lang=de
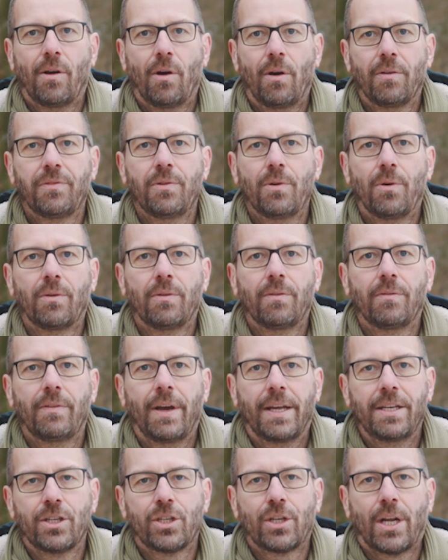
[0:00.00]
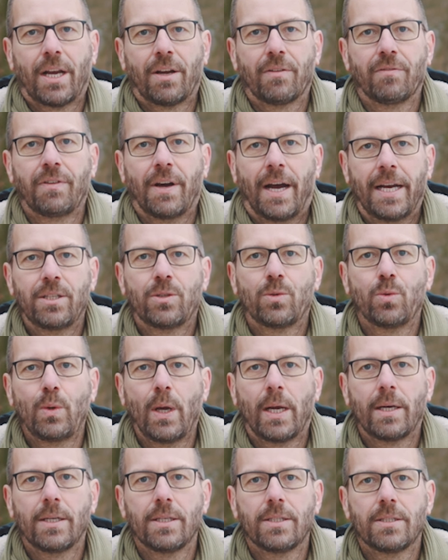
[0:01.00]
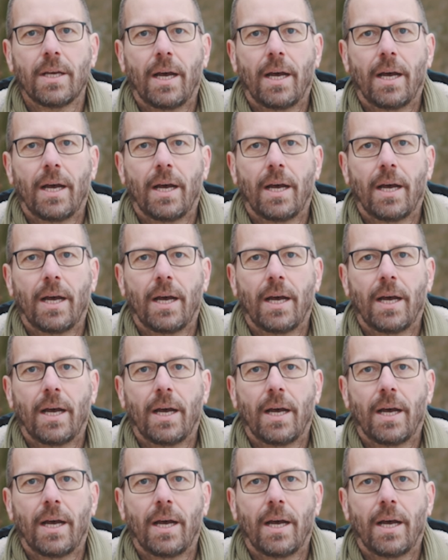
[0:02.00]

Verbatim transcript: Eröffnung werden die Strecken frei zugänglich